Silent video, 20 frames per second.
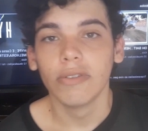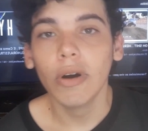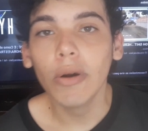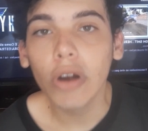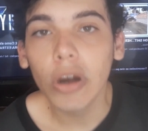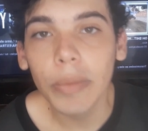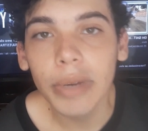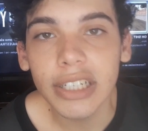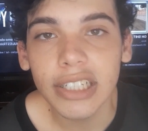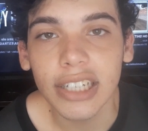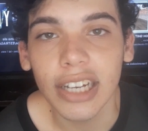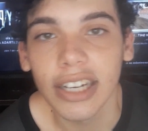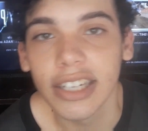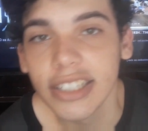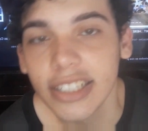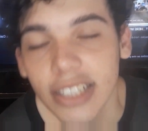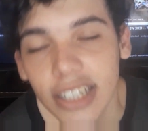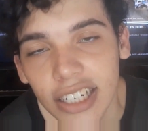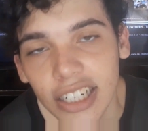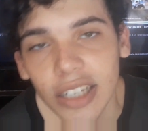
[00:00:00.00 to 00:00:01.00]
Vamos começar.
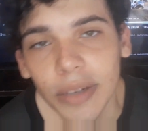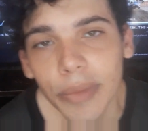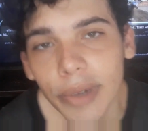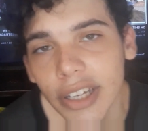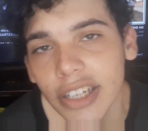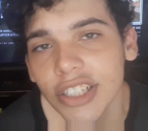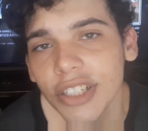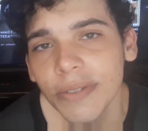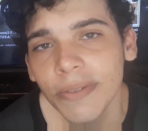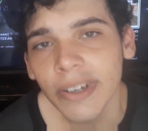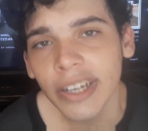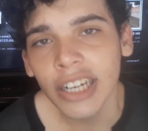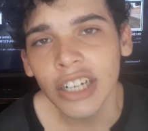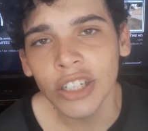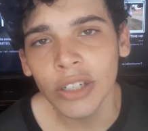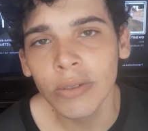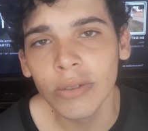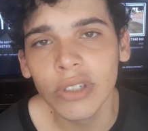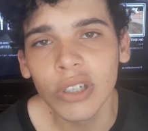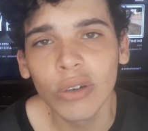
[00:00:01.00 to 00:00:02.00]
Esse anime,
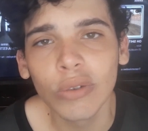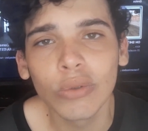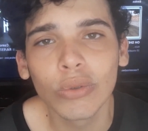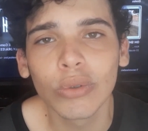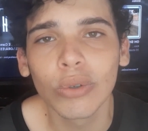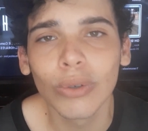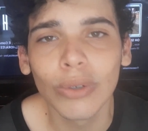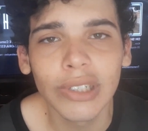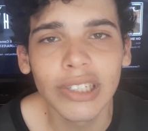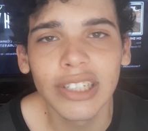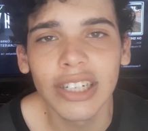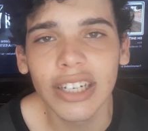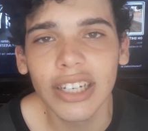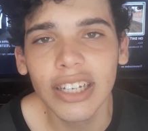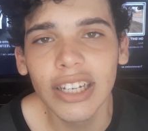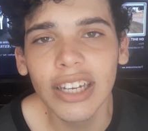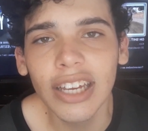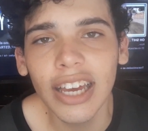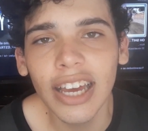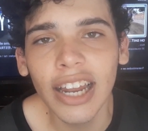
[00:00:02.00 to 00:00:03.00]
diferente dos que eu trouxe
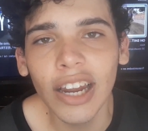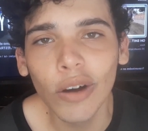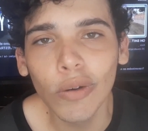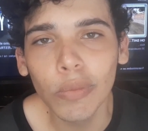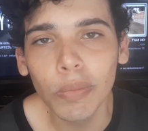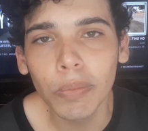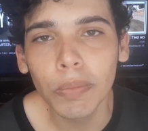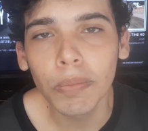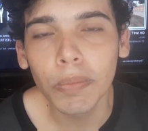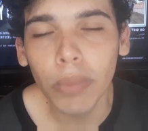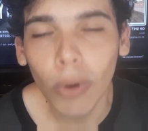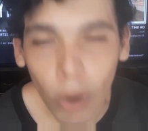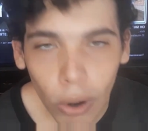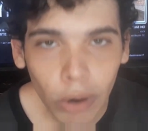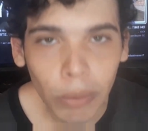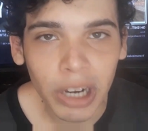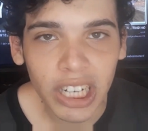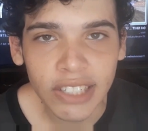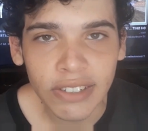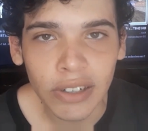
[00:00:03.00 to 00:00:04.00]
aqui, ele é um
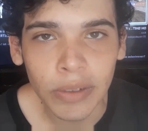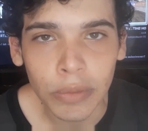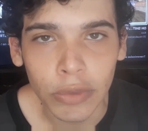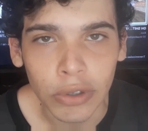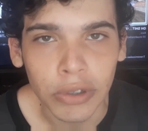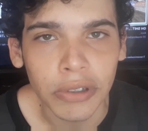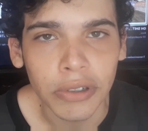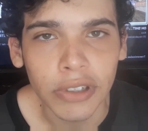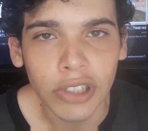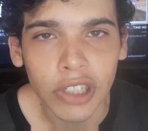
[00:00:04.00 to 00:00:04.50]
pouco mais famoso,